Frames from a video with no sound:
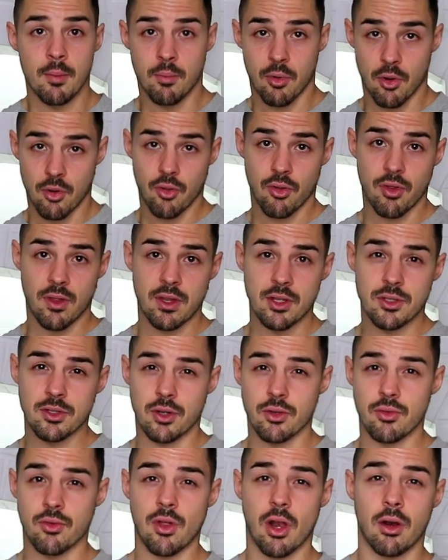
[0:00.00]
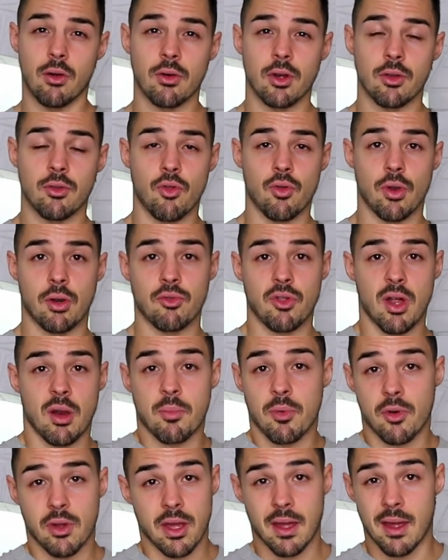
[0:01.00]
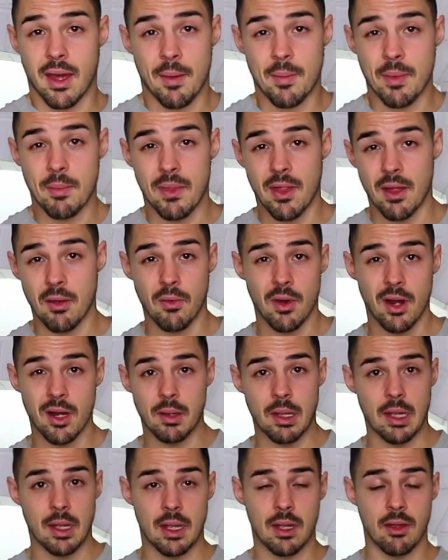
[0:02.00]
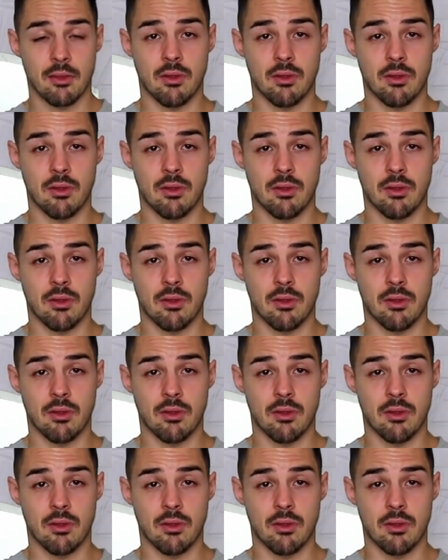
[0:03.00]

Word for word: Por eso os he dicho que yo es algo que no suelo usar porque a mí me da igual y,